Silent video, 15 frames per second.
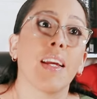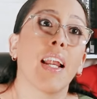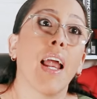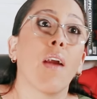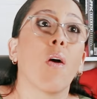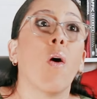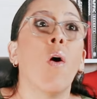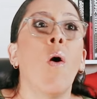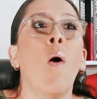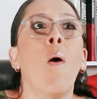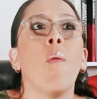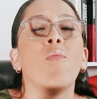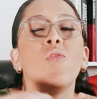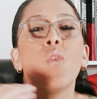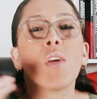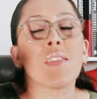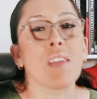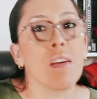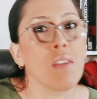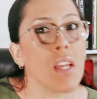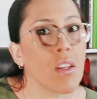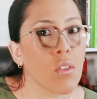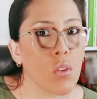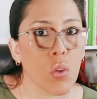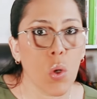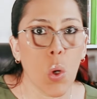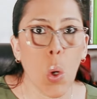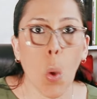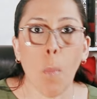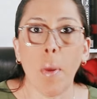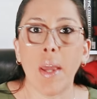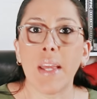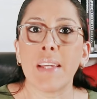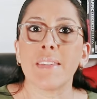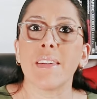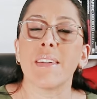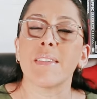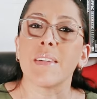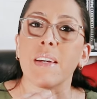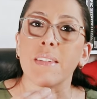Claro, no está abierto a todos los países,